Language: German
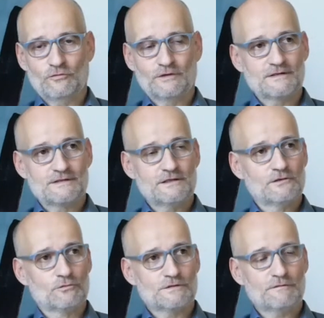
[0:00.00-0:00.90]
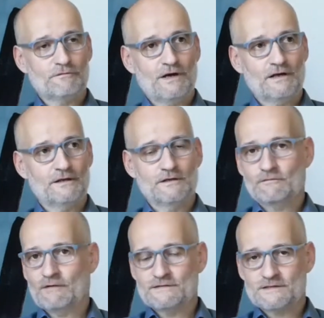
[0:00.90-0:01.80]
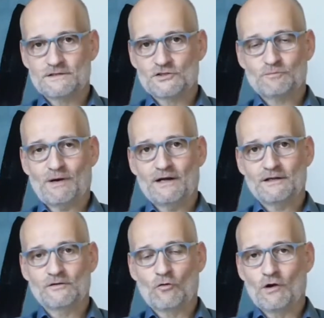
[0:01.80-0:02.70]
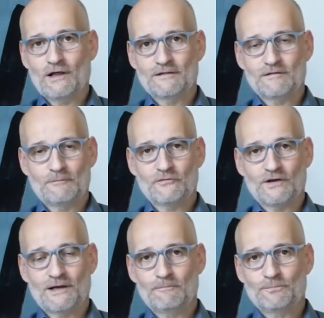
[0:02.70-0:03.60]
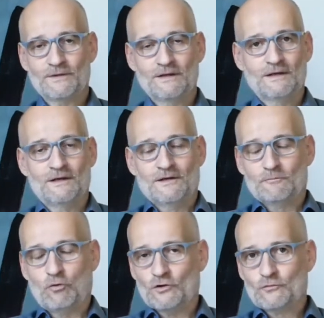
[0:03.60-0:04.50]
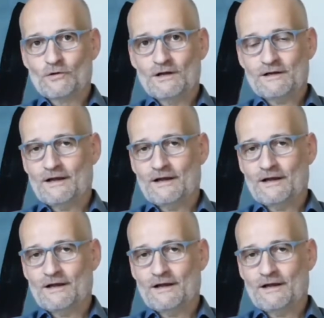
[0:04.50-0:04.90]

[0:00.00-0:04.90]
Und dann sind die losgefahren in, weiß ich nicht, Spanien, Holland, Amsterdam, Portugal,